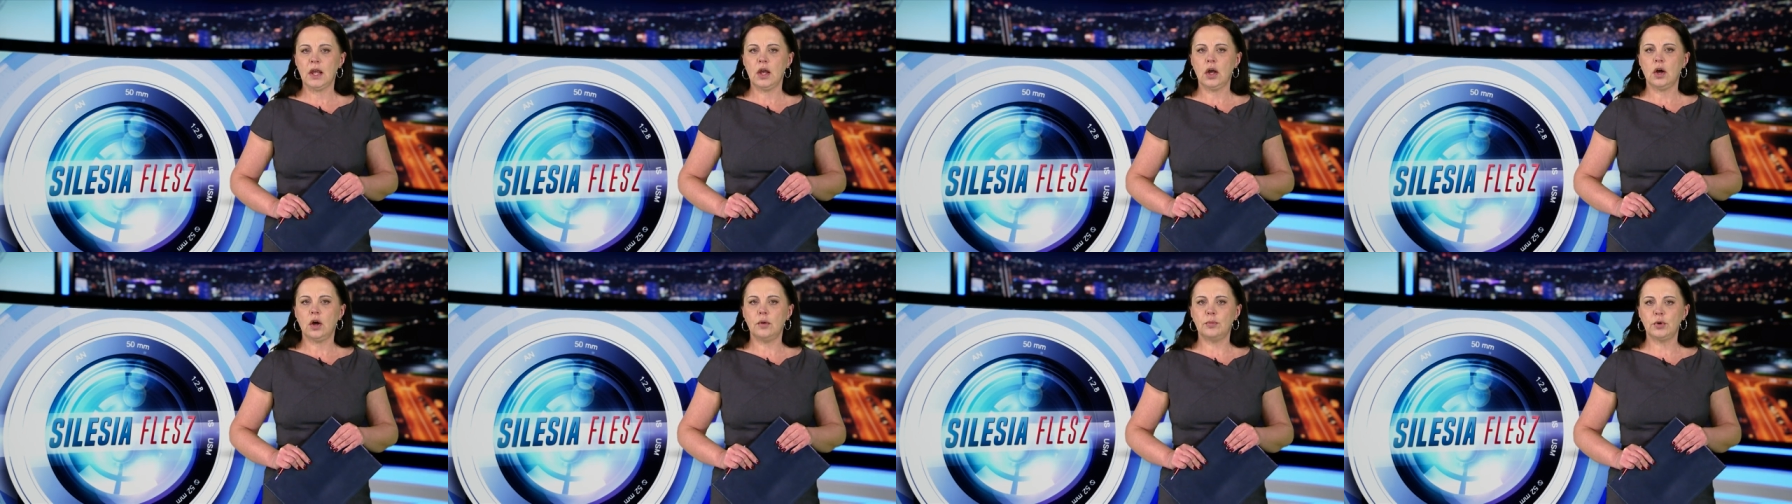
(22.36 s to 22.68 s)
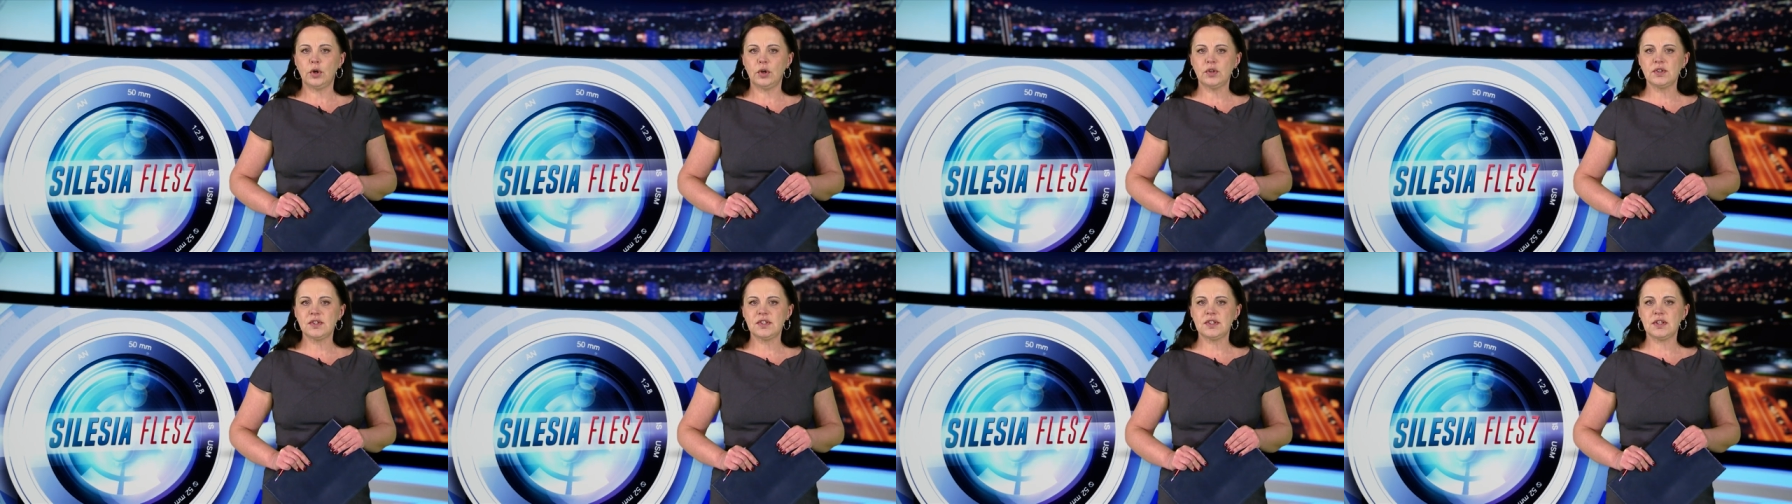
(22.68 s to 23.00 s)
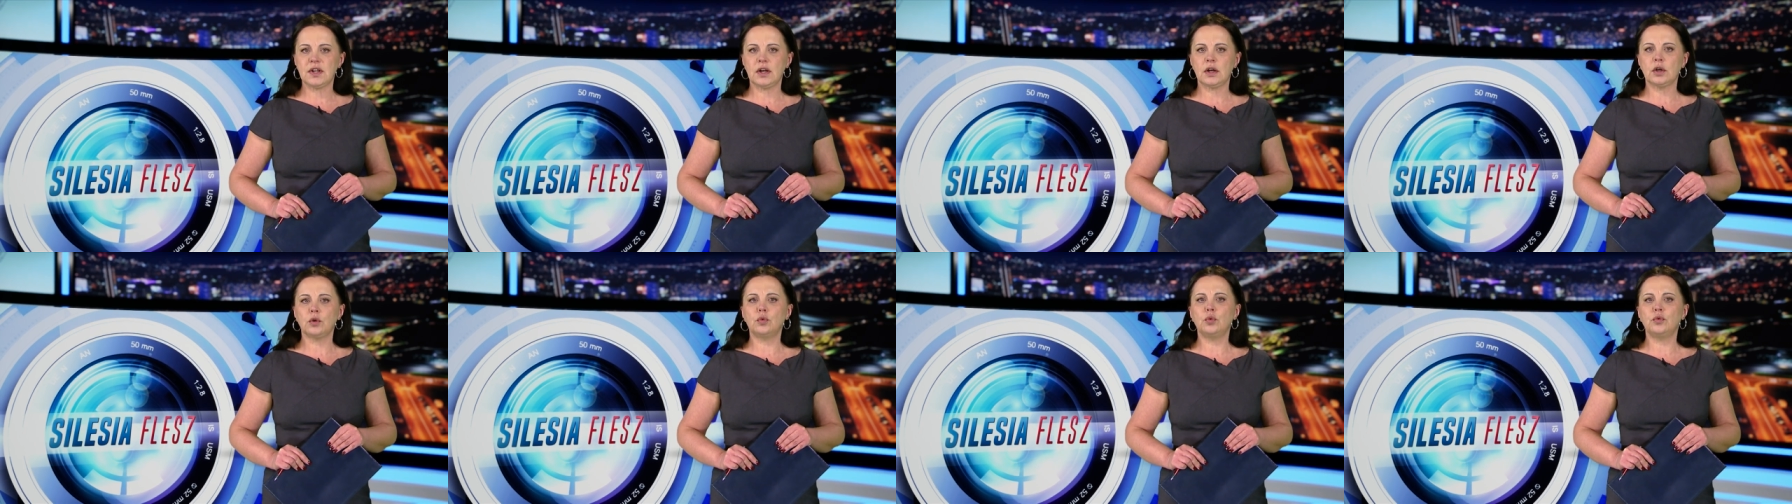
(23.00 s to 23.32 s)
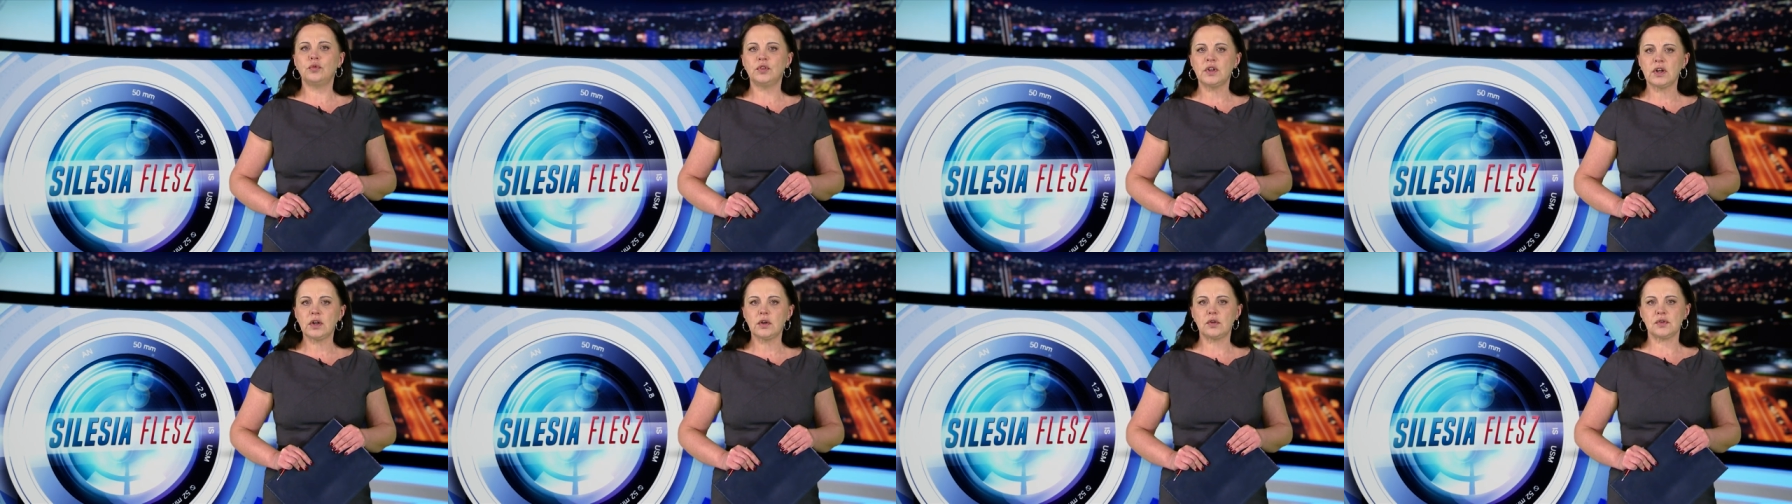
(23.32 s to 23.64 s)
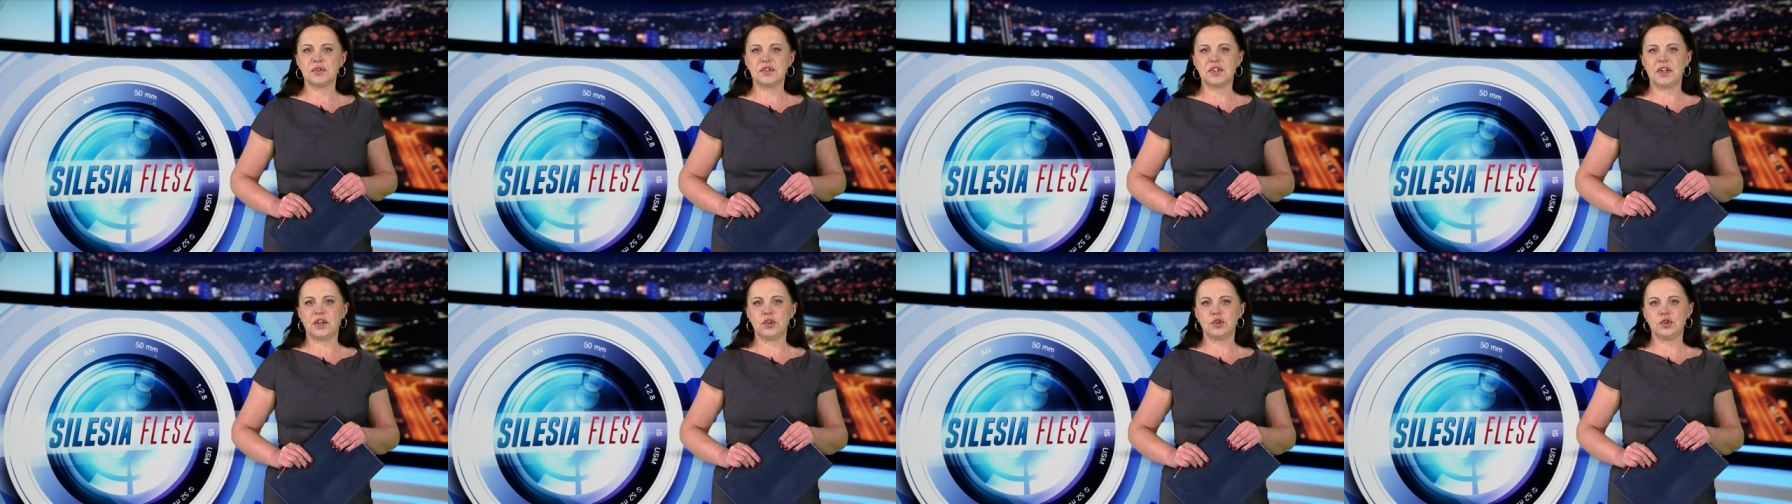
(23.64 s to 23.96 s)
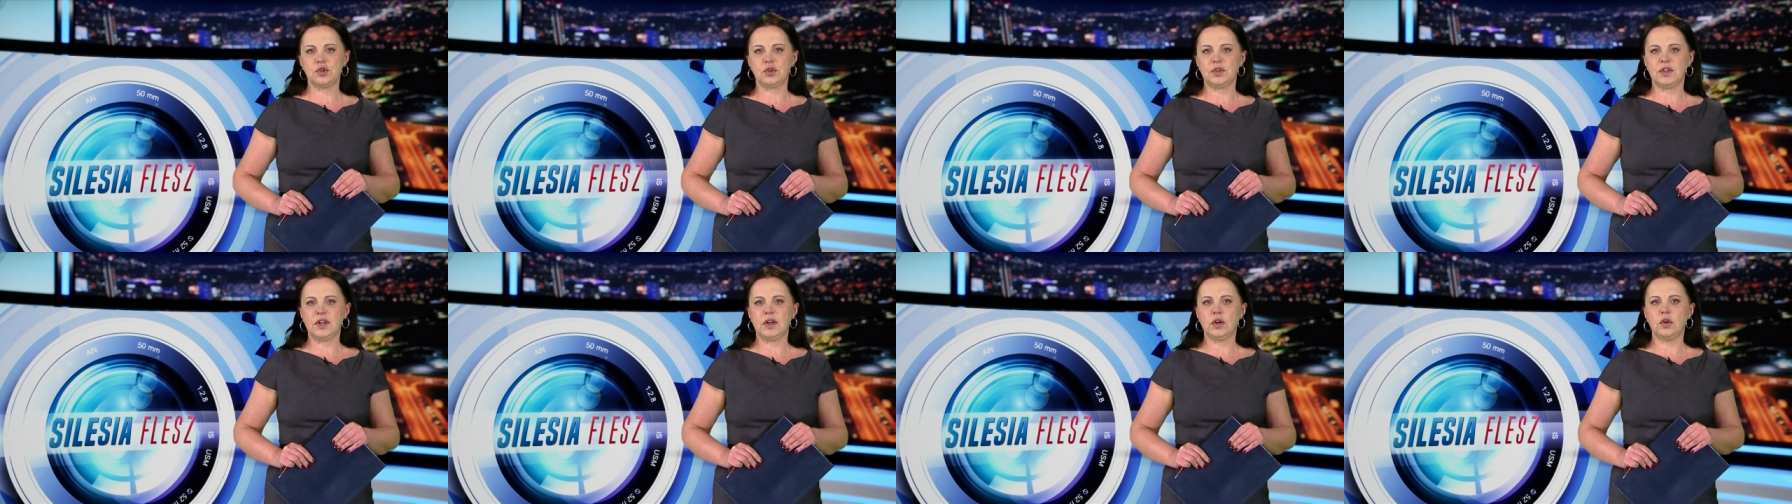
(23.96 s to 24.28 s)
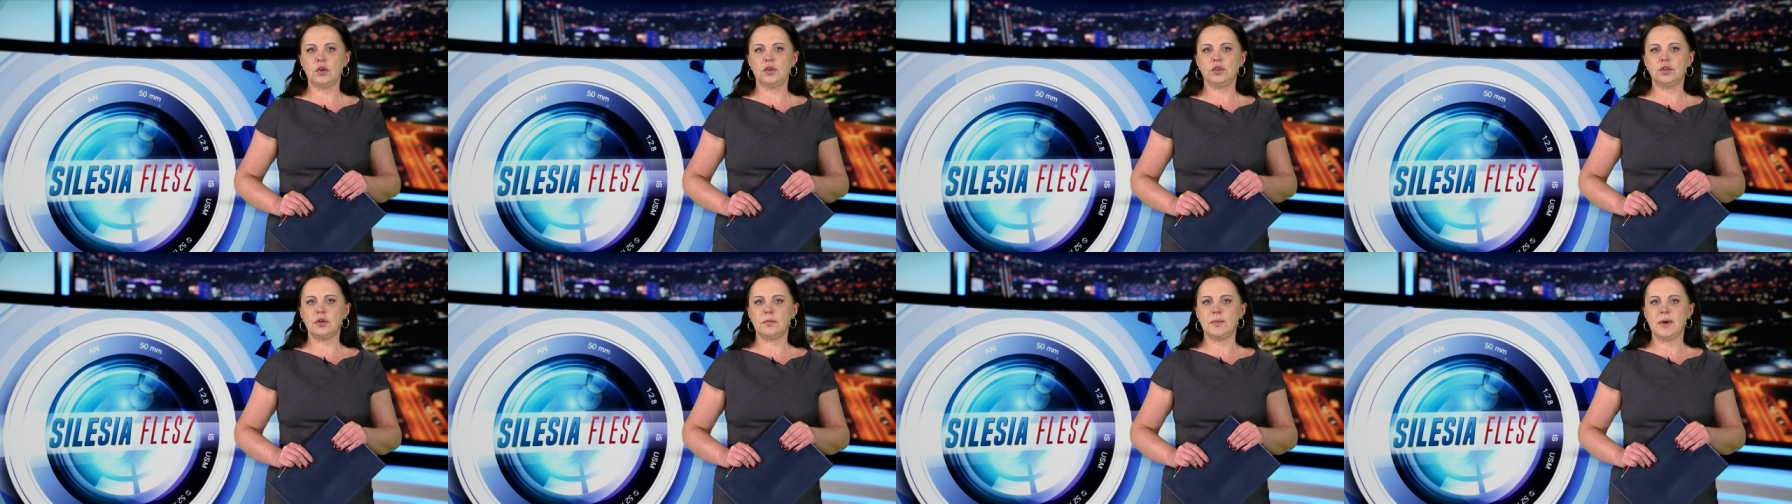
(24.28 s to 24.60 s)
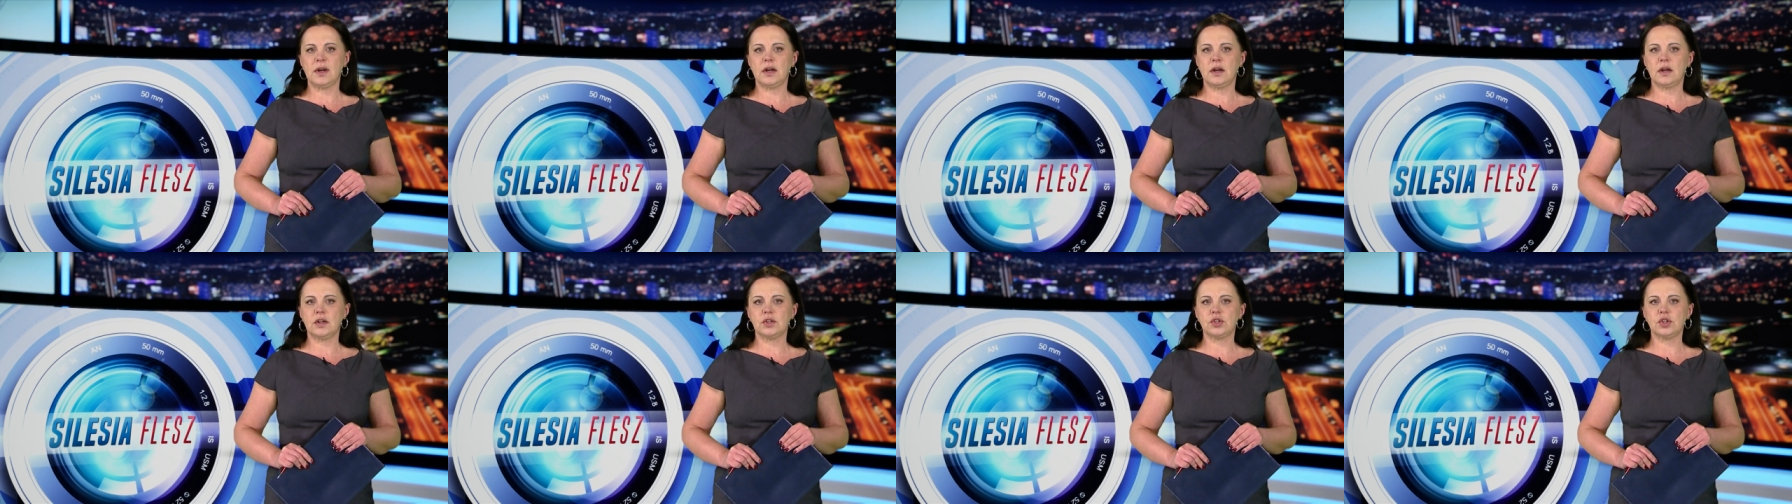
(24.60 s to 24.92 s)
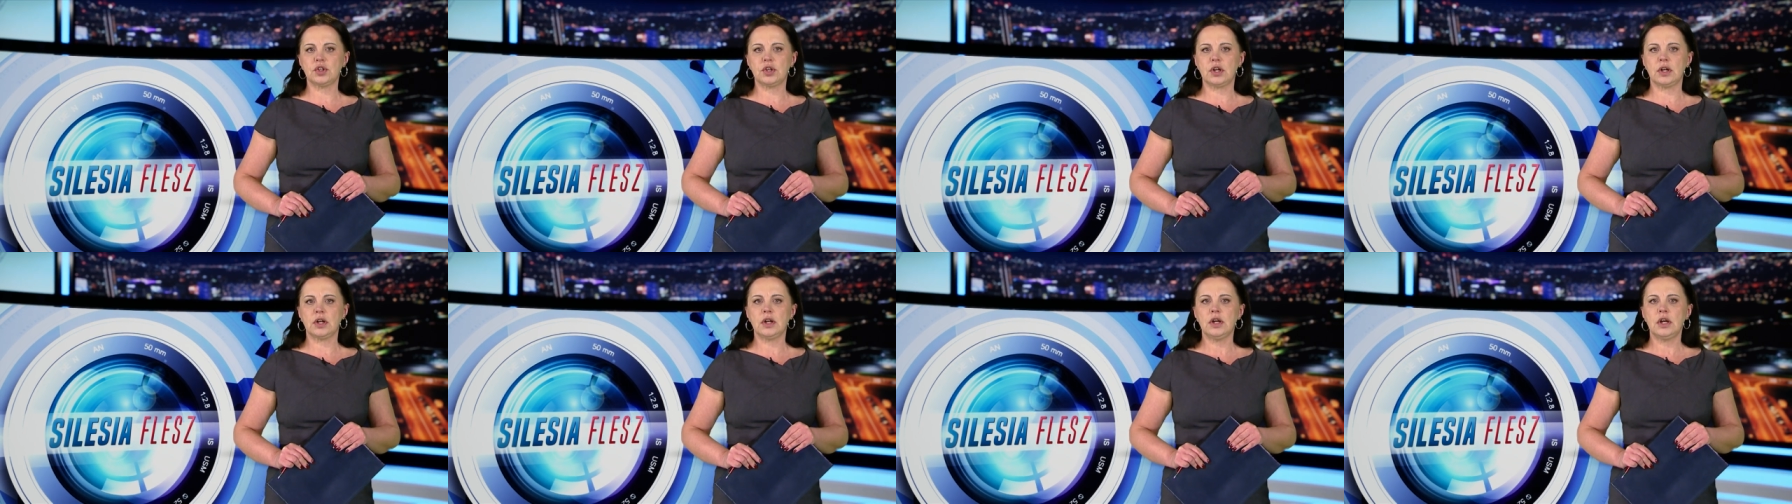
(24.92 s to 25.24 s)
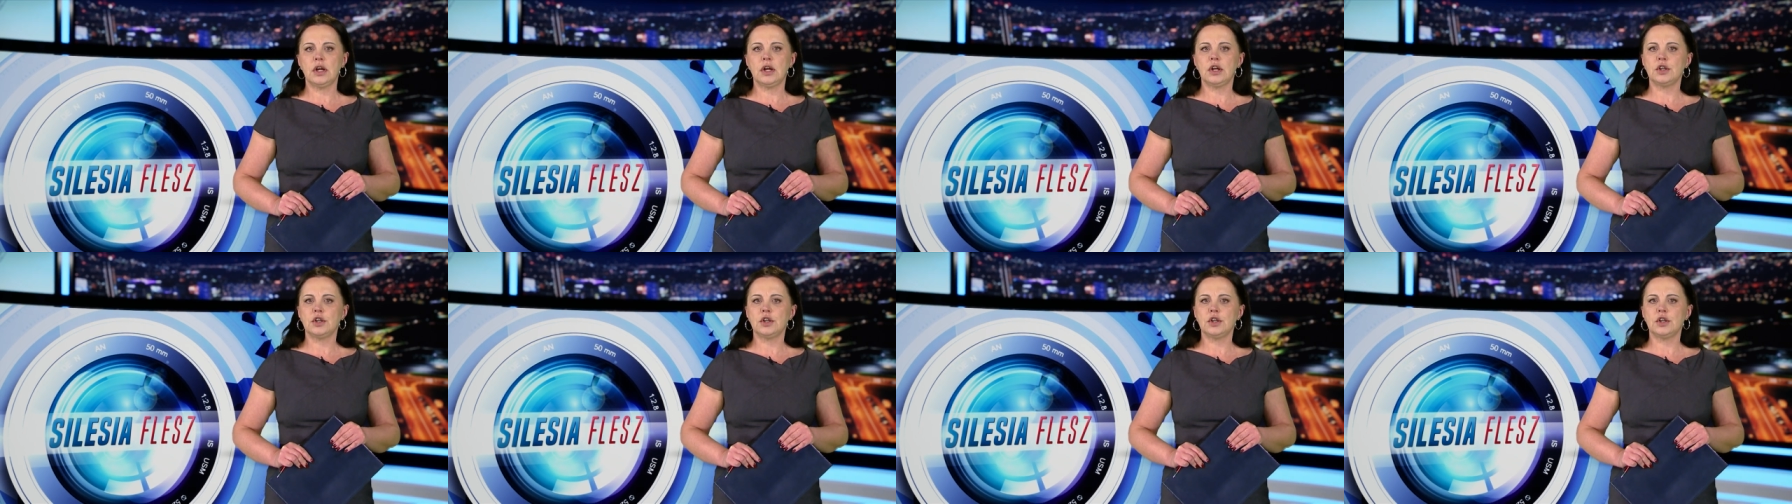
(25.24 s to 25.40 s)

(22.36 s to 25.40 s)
Obrońca głównego oskarżonego domaga się